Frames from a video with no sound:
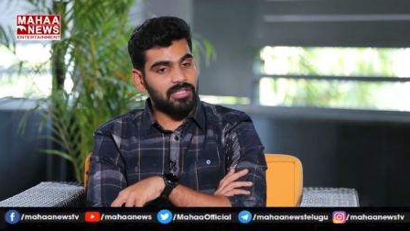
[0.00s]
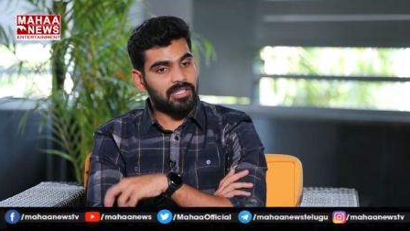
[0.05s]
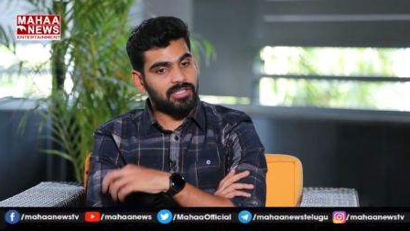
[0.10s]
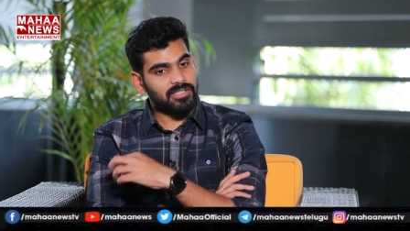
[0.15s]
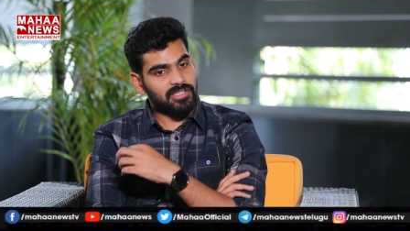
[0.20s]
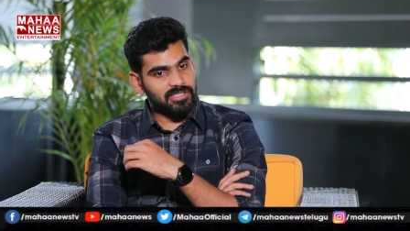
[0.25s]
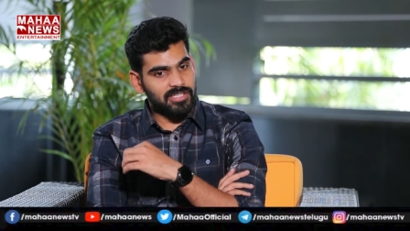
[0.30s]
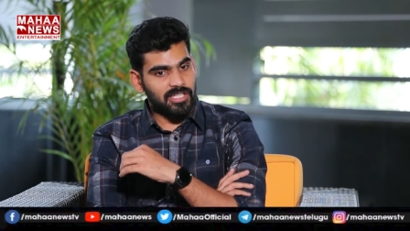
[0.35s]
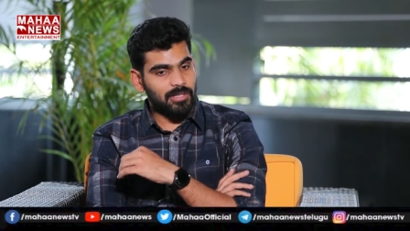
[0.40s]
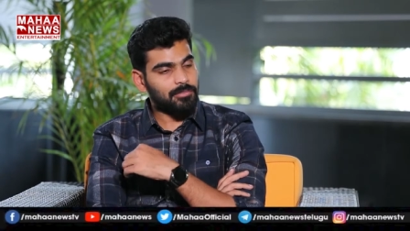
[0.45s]

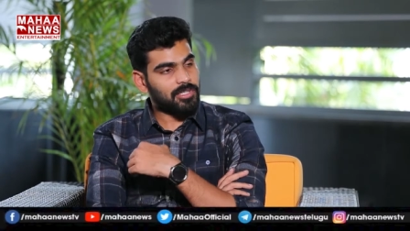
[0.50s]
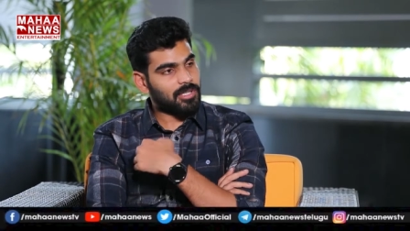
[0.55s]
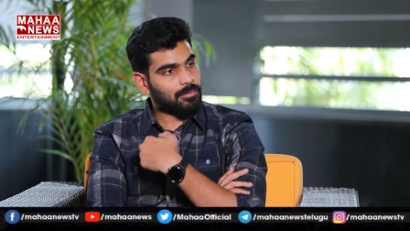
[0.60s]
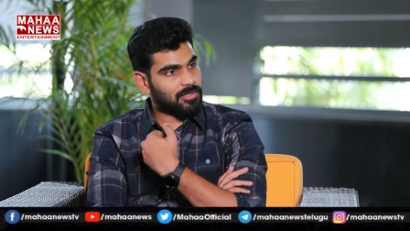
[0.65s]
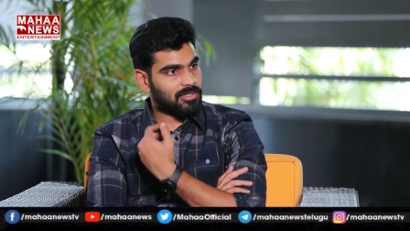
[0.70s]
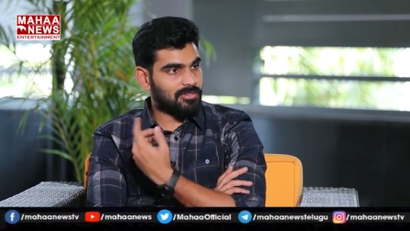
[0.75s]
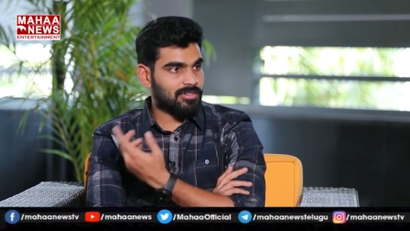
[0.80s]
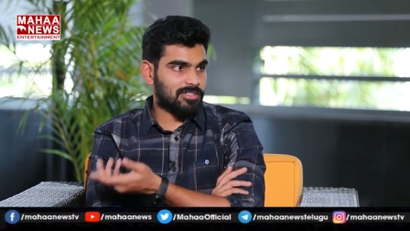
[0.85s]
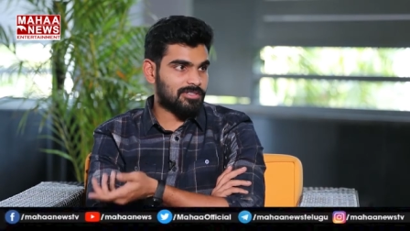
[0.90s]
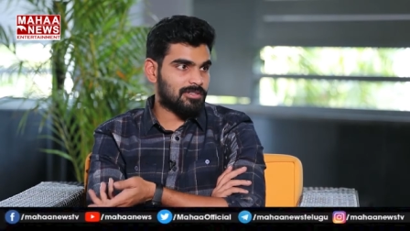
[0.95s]
అట్ ద సేమ్ టైం
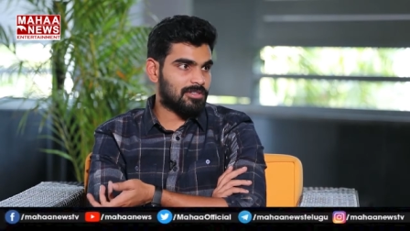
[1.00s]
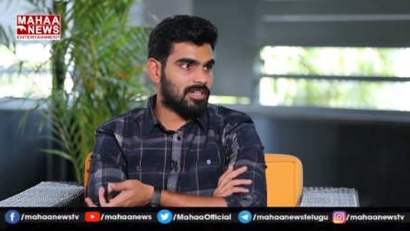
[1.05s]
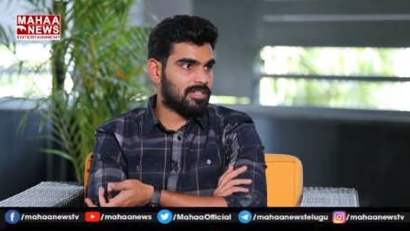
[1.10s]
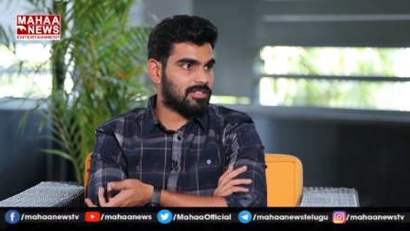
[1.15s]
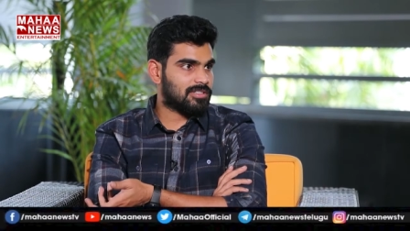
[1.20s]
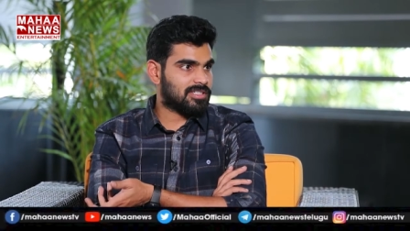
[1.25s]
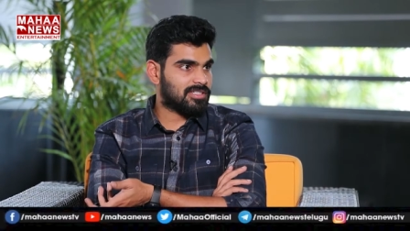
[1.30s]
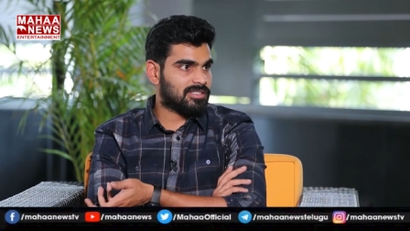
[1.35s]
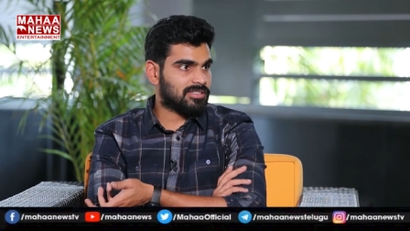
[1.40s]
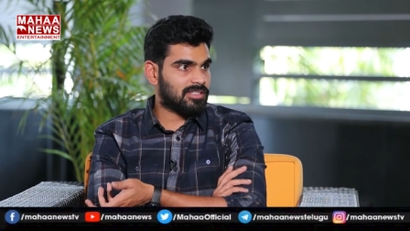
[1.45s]
రివర్స్లో
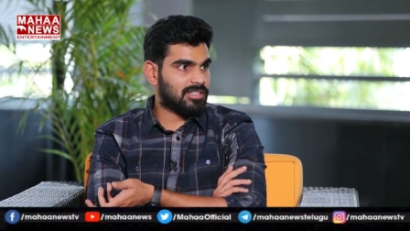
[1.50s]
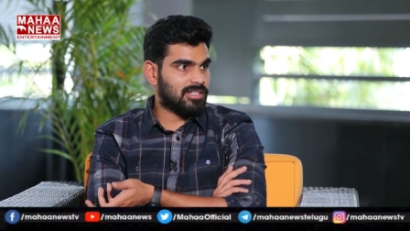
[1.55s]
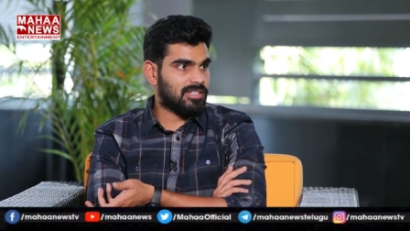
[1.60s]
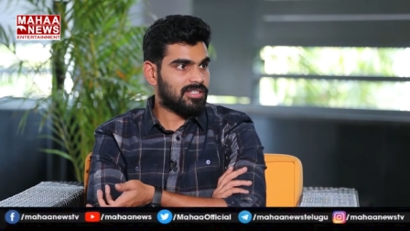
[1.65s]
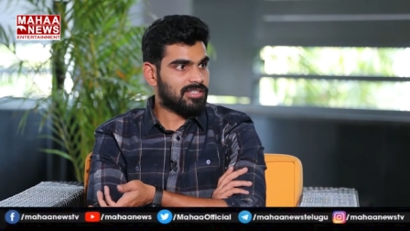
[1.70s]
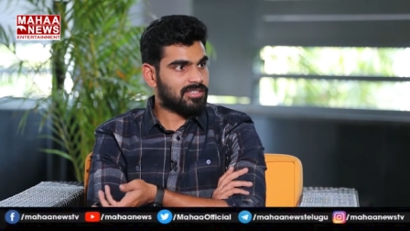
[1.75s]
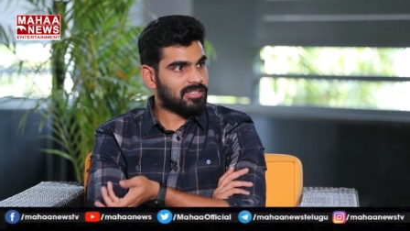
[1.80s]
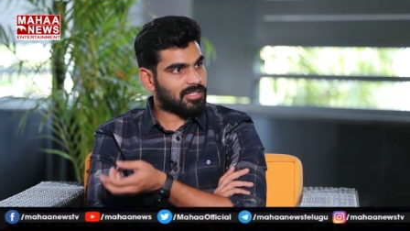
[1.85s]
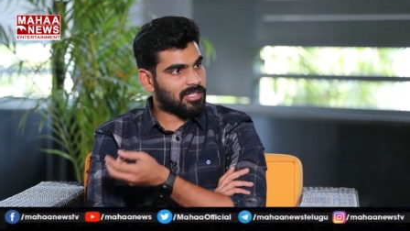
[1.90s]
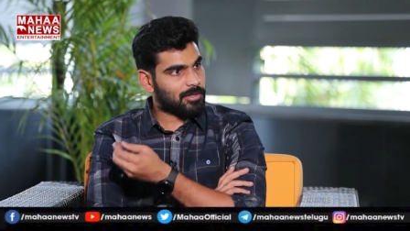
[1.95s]
ఆలోచిస్తే
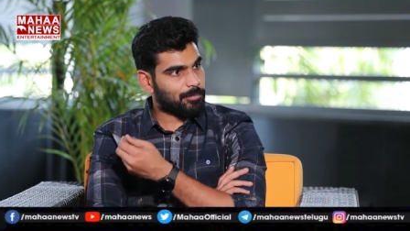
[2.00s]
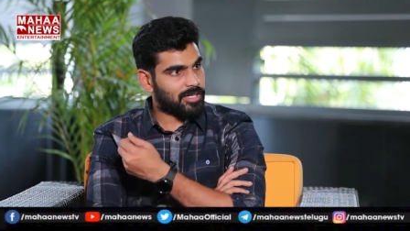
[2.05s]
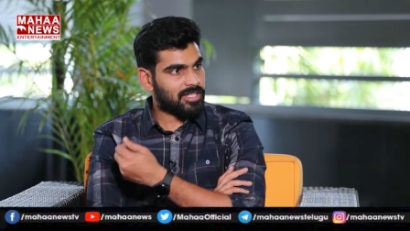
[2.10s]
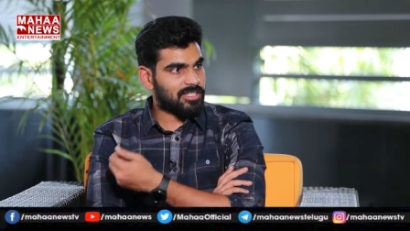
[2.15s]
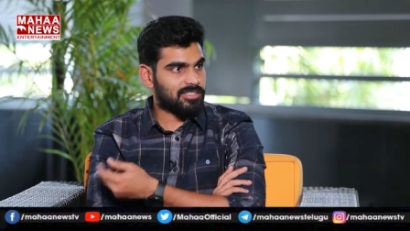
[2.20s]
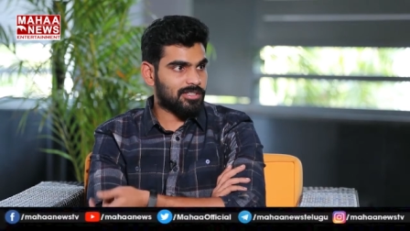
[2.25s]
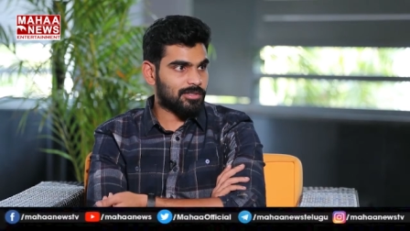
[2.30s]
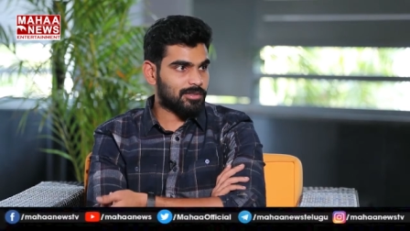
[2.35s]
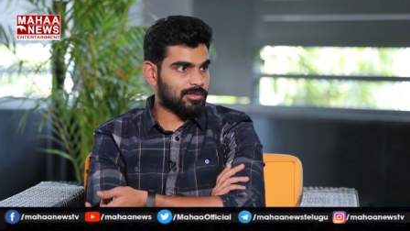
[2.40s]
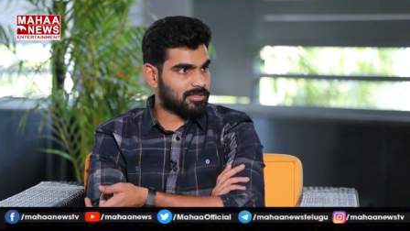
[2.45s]
నిజంగా
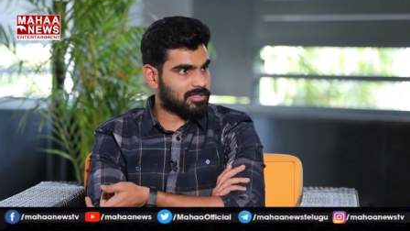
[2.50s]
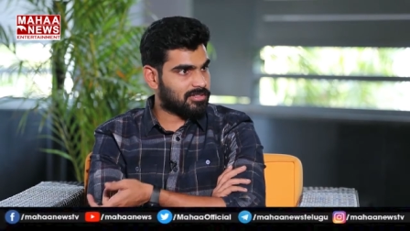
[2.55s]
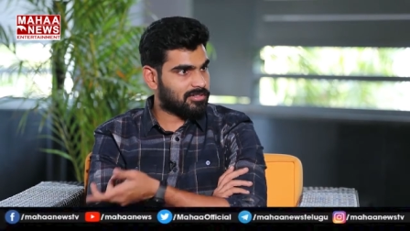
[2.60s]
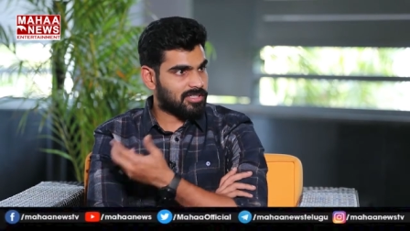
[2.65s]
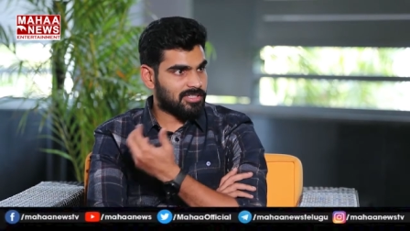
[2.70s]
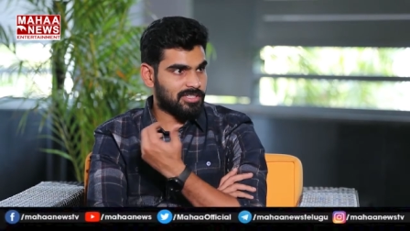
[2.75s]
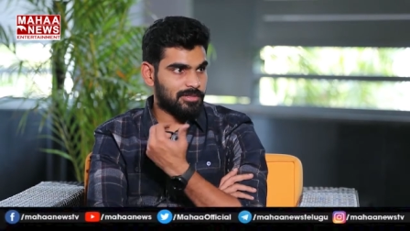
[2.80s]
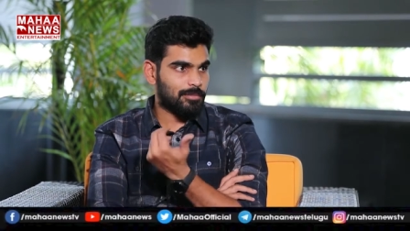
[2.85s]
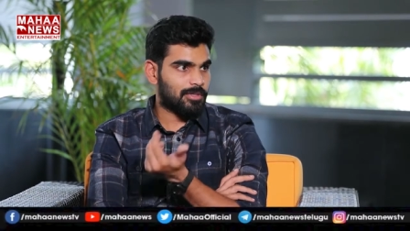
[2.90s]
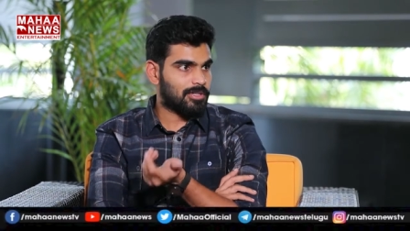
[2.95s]
బయట
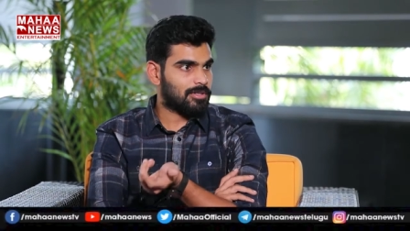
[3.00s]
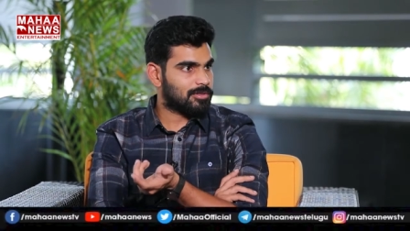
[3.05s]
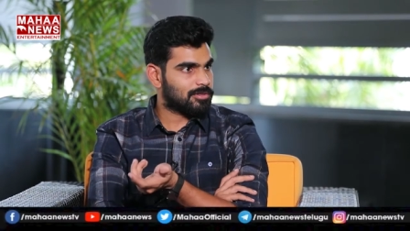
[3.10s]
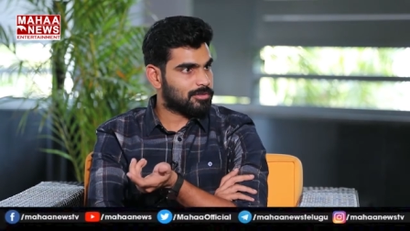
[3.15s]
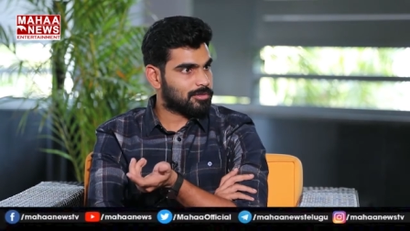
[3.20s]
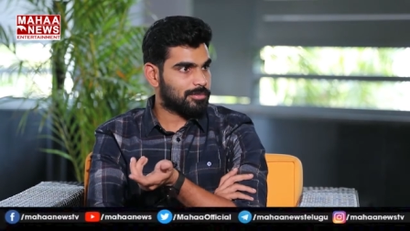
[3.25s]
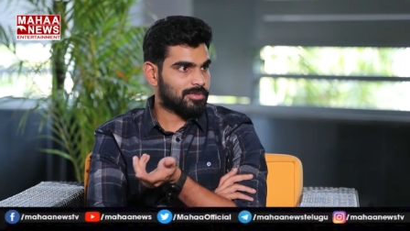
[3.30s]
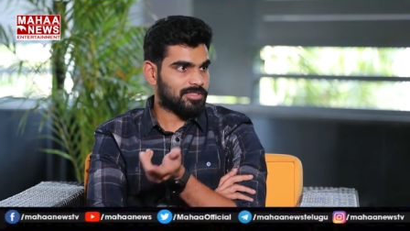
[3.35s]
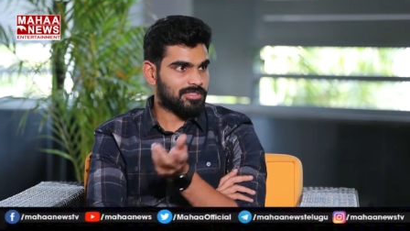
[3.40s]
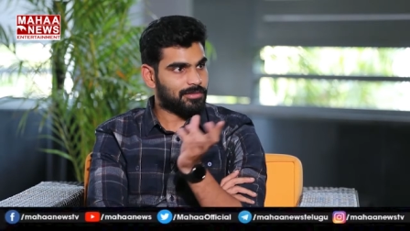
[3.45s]
జరుగుతున్నవే సినిమాలో
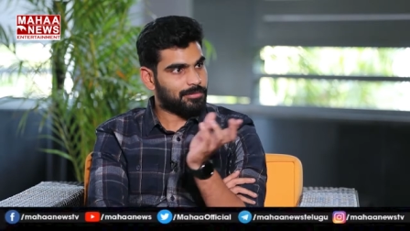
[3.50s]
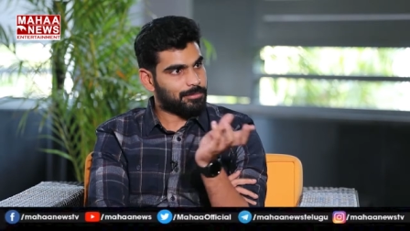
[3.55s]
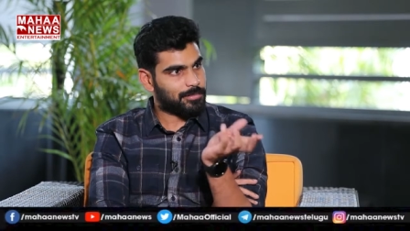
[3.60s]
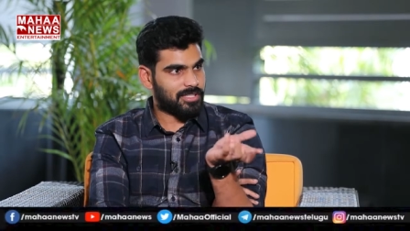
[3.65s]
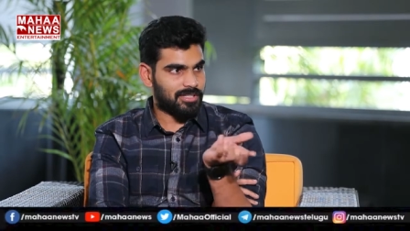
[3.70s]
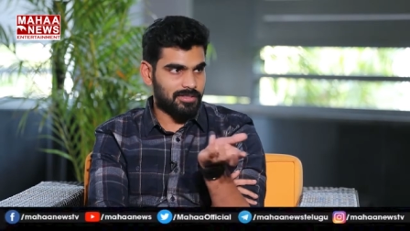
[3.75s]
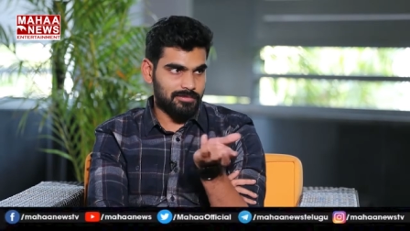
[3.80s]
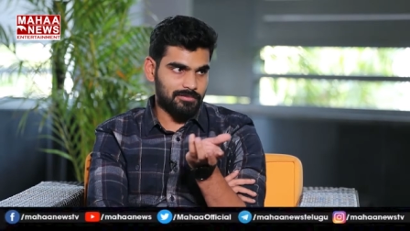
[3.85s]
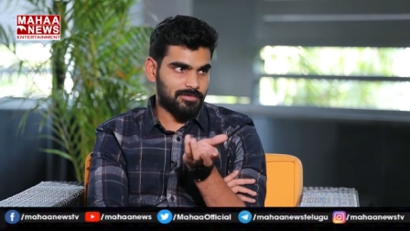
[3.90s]
కూడా చూపిస్తున్నాం మీరు